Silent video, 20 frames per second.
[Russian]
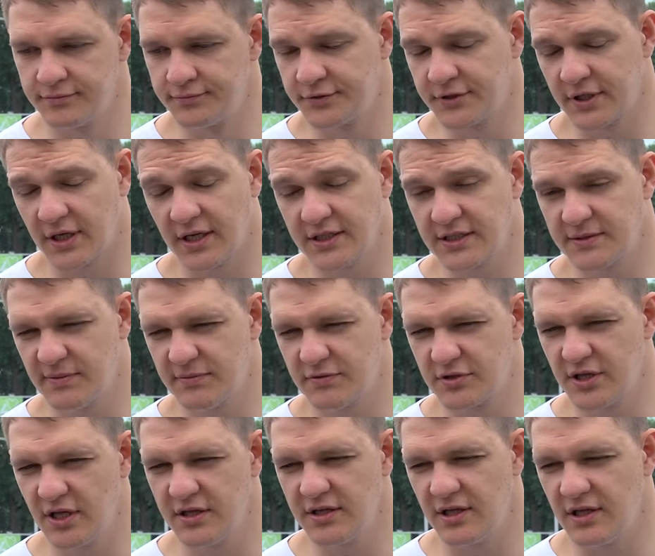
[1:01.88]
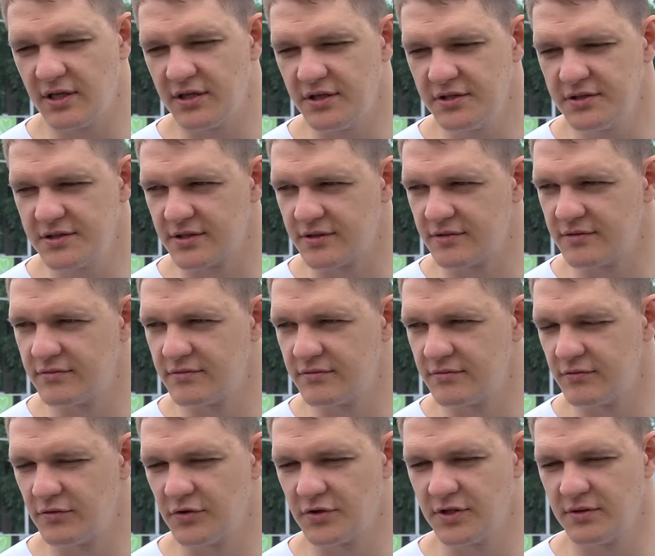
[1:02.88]
стараться побеждать, не лениться,
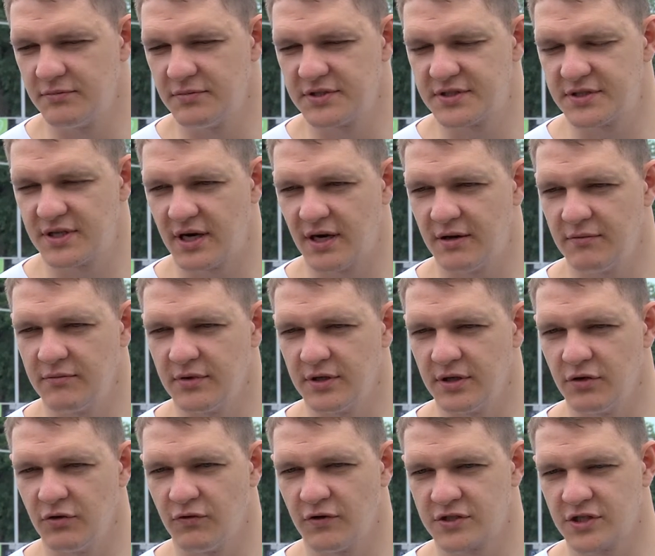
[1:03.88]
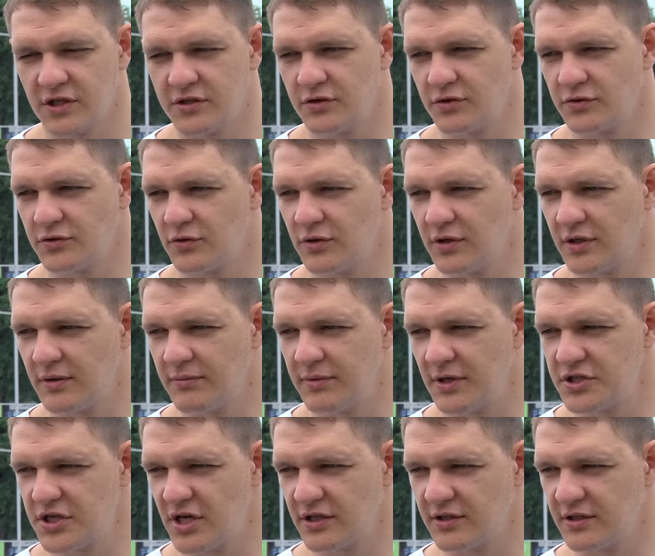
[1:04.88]
вот, и без травм, и уважать друг друга на
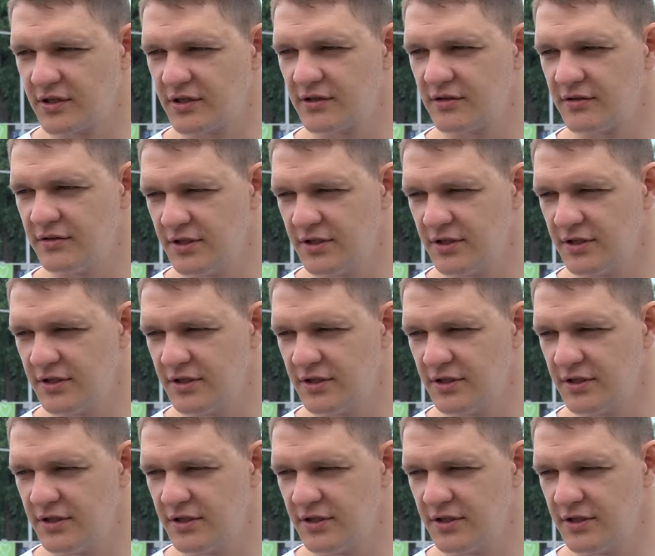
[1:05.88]
площадках.